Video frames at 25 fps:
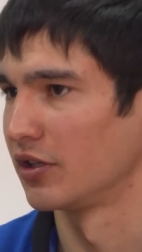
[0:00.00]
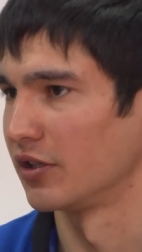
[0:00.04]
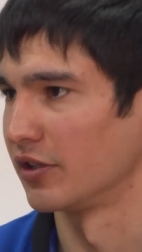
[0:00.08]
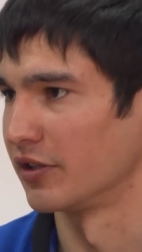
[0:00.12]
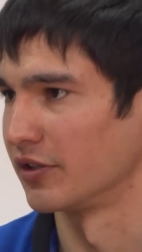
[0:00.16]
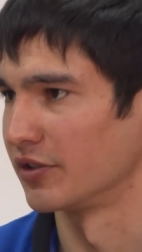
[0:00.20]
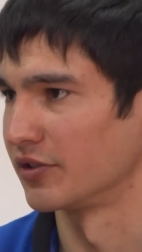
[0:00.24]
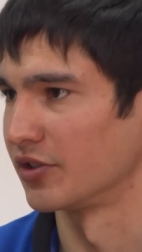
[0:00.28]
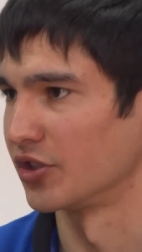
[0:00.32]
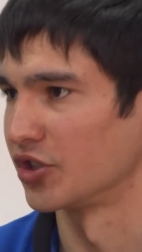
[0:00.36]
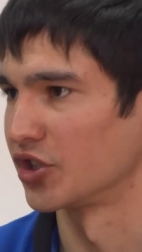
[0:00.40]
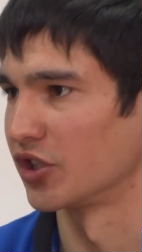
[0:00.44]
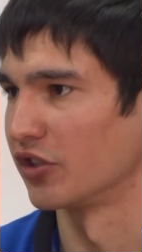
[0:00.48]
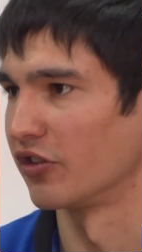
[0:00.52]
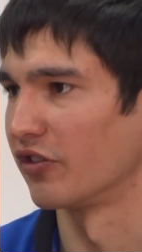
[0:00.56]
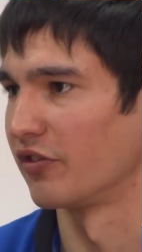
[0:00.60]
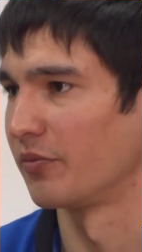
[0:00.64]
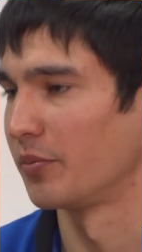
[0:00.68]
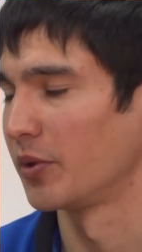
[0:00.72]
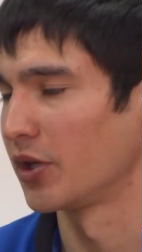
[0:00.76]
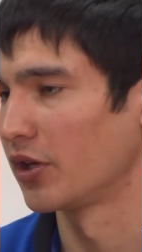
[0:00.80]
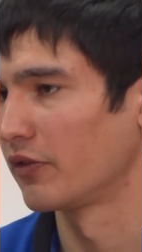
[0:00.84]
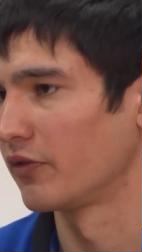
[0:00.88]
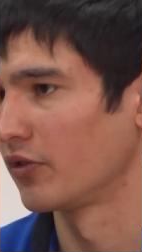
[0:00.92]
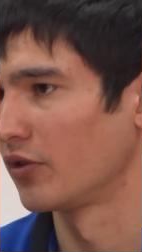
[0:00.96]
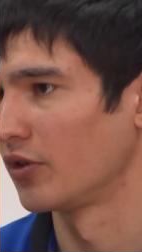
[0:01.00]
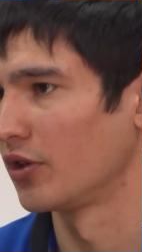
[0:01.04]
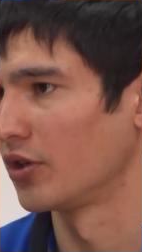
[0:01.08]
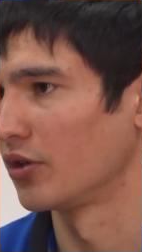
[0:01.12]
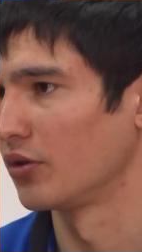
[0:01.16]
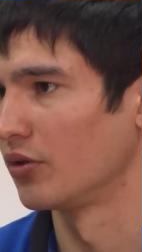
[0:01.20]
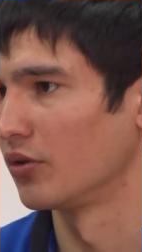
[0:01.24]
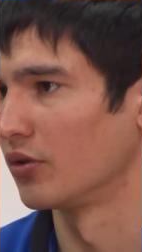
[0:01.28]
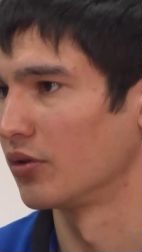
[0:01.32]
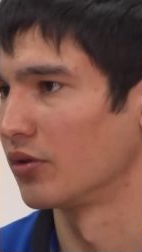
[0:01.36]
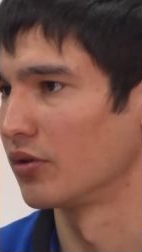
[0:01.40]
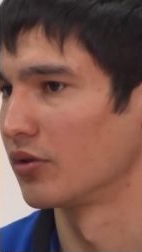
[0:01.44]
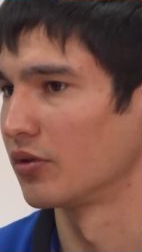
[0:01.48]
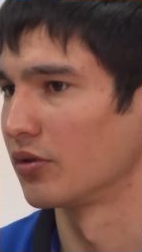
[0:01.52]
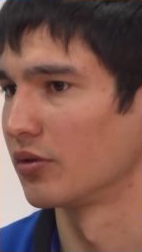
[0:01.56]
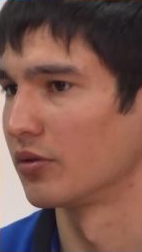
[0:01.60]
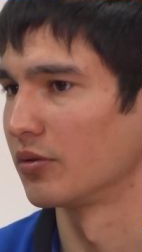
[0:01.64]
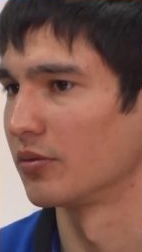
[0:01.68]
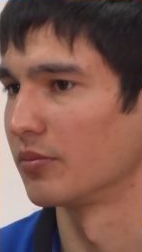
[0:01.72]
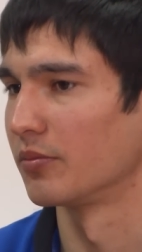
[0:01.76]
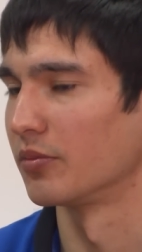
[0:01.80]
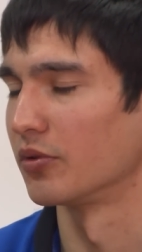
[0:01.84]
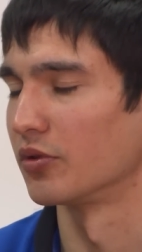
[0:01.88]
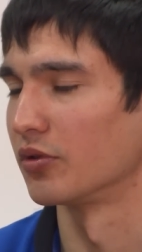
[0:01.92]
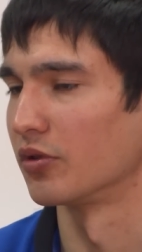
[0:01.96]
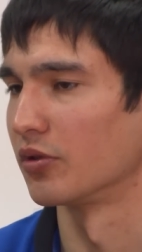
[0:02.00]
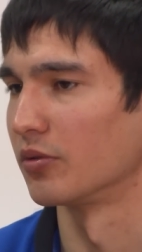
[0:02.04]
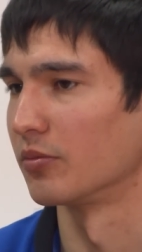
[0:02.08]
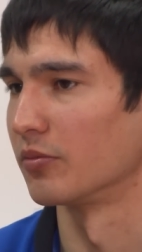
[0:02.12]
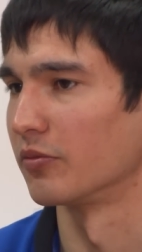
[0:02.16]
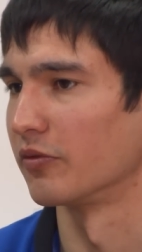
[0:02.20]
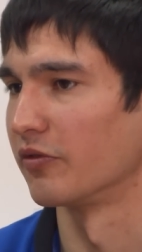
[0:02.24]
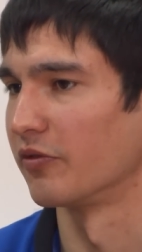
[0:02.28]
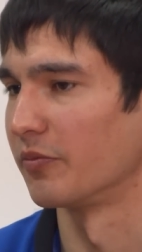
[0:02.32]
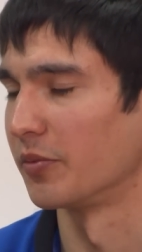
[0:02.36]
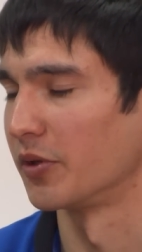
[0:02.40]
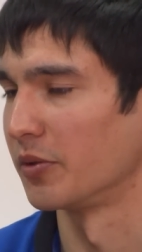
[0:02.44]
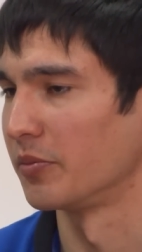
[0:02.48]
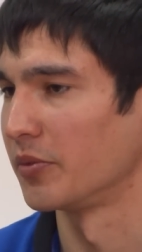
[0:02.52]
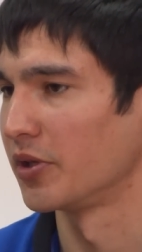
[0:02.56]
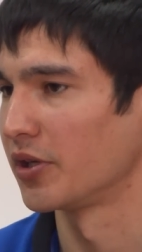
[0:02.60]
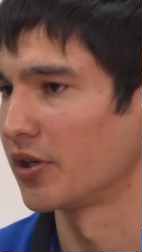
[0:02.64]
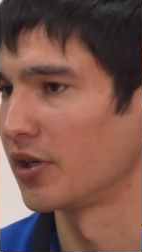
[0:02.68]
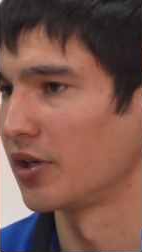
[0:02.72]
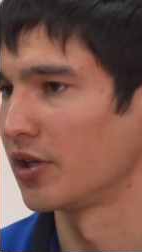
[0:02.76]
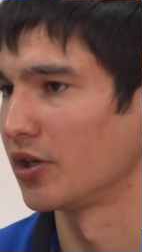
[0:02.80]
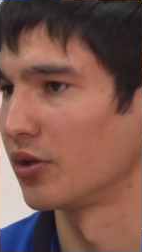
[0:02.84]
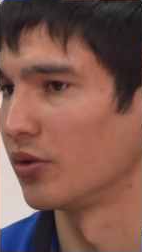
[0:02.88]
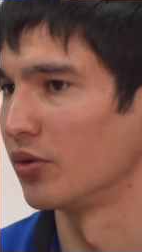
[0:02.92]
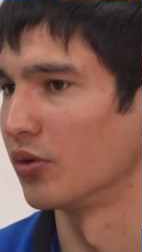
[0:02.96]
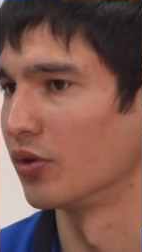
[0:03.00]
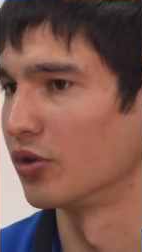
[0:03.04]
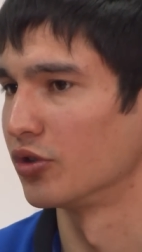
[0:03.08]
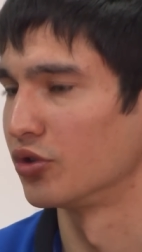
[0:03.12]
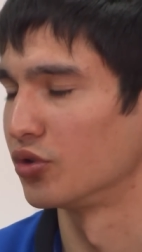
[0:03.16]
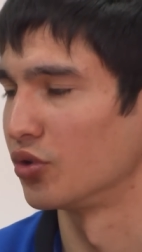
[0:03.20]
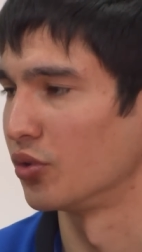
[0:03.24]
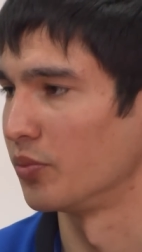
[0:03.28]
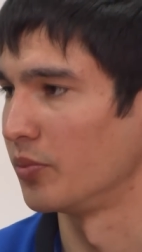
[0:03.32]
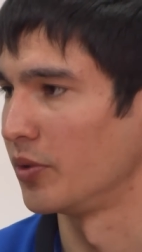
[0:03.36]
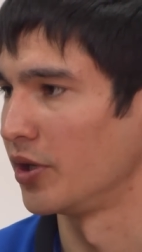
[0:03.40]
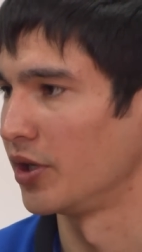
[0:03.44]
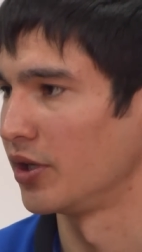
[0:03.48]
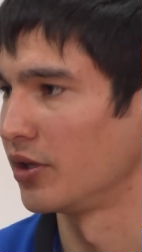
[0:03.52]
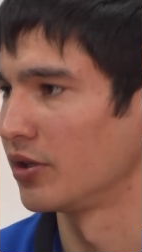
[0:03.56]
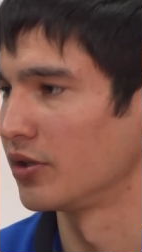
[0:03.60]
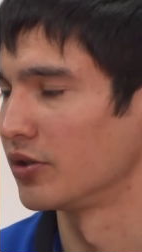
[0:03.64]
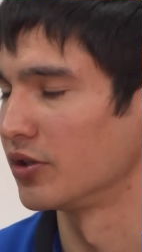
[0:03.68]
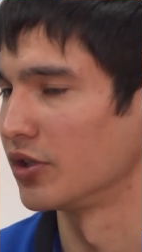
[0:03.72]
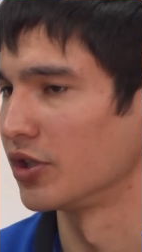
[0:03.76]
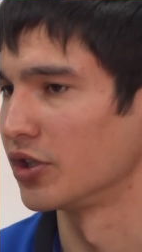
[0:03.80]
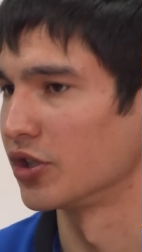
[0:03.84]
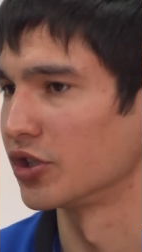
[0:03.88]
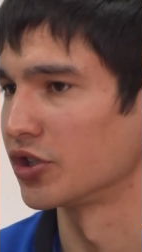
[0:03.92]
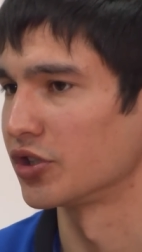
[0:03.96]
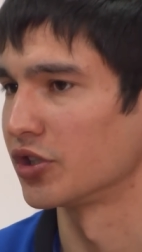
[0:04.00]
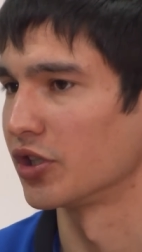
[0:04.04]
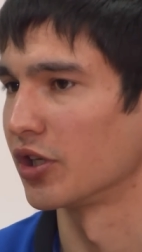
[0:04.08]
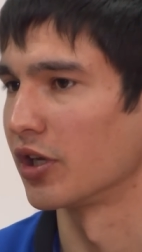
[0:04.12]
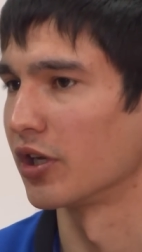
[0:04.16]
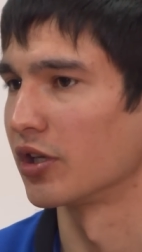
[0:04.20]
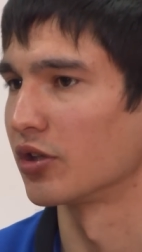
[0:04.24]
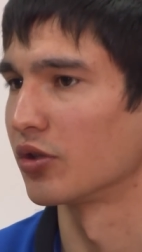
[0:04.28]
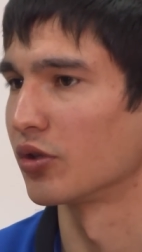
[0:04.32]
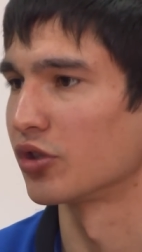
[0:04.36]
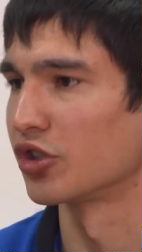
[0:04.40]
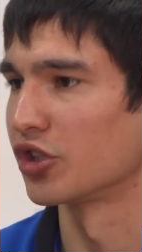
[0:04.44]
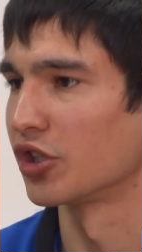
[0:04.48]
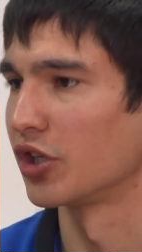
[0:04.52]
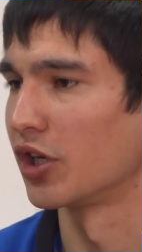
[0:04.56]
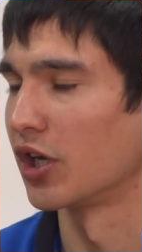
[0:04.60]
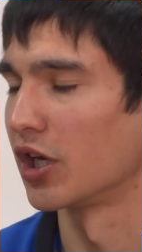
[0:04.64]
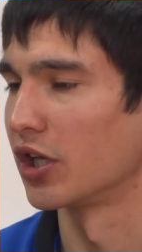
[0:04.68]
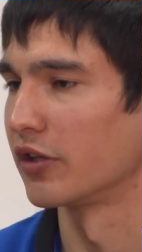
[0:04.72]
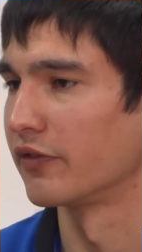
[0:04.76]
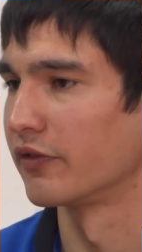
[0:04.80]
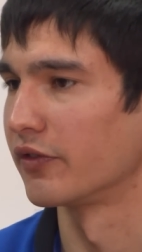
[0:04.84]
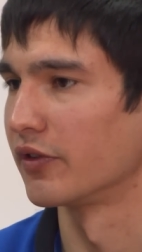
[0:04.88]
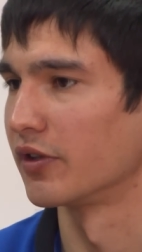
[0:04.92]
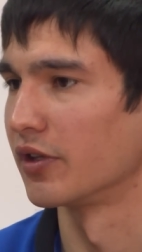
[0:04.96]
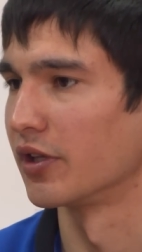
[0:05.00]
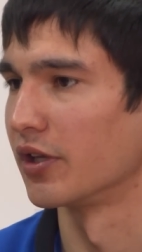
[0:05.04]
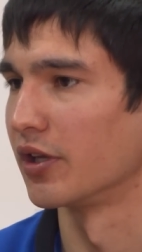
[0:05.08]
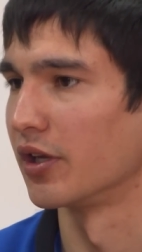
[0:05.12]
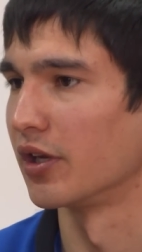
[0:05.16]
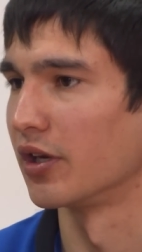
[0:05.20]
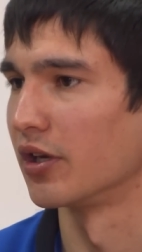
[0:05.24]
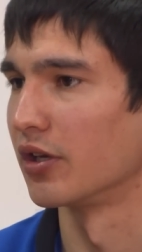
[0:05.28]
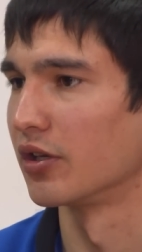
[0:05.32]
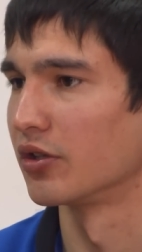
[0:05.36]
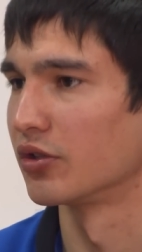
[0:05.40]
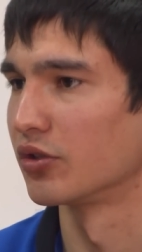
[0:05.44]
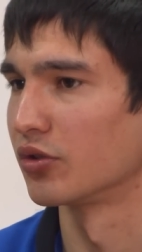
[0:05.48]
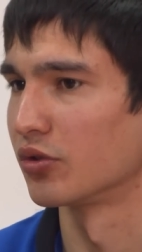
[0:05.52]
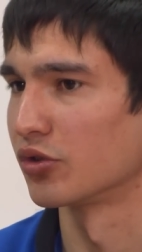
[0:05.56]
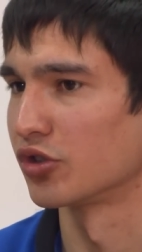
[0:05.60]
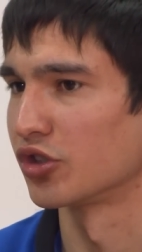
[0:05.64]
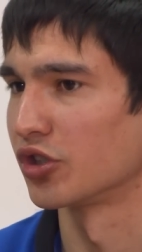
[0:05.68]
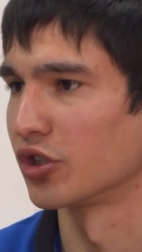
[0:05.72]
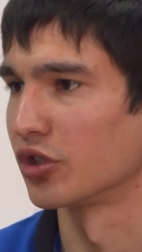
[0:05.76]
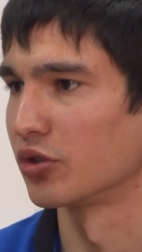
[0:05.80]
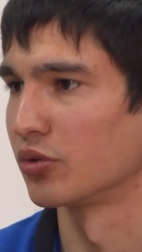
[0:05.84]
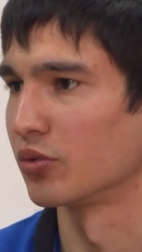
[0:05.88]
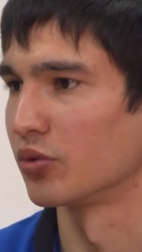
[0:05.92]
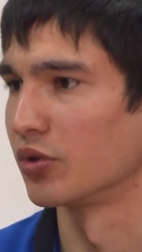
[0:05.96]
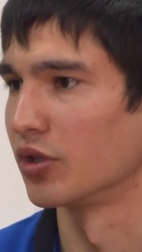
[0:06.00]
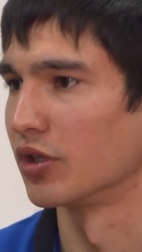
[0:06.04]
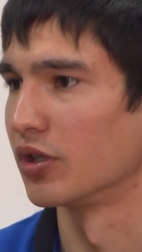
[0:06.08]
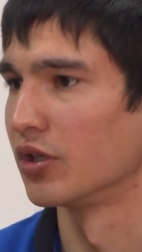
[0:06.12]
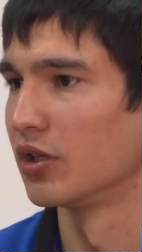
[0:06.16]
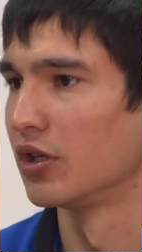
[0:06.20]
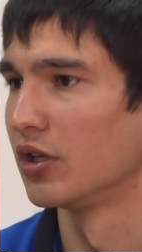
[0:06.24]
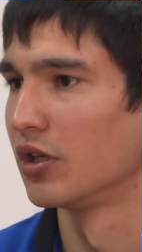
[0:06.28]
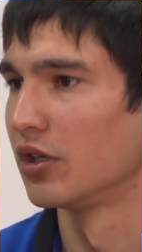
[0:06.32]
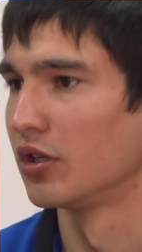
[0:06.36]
э, сначала в первую лигу, потом в премьер-лигу, Тюмень нынешняя тоже играет в ФНЛ, тоже оттуда.